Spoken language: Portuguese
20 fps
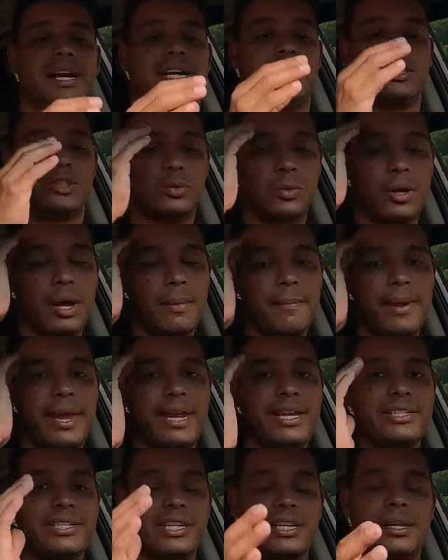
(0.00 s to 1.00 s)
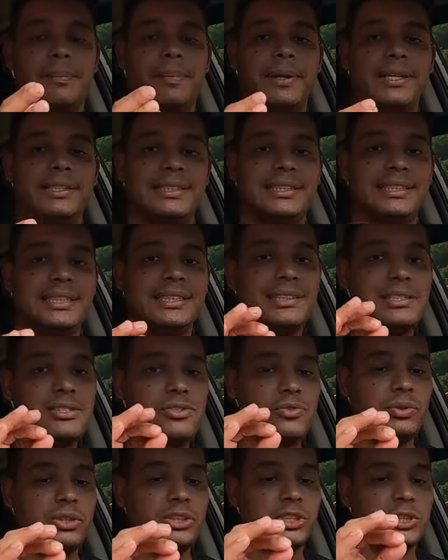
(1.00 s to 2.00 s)
A sua mente ela precisa
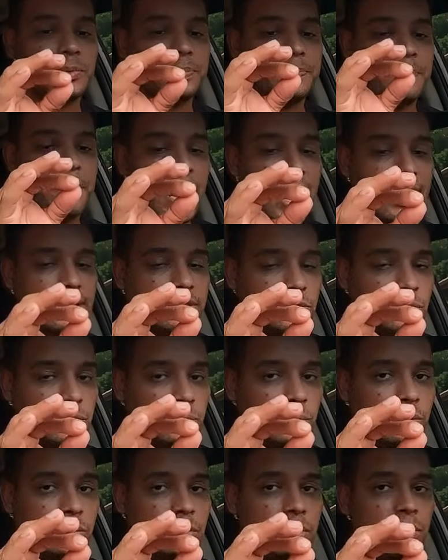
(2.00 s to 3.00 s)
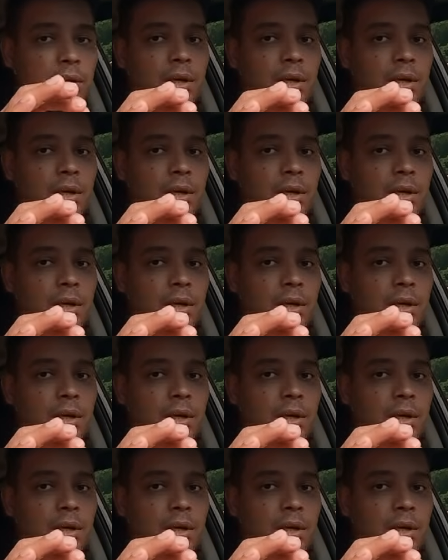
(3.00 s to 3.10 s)
de um espaço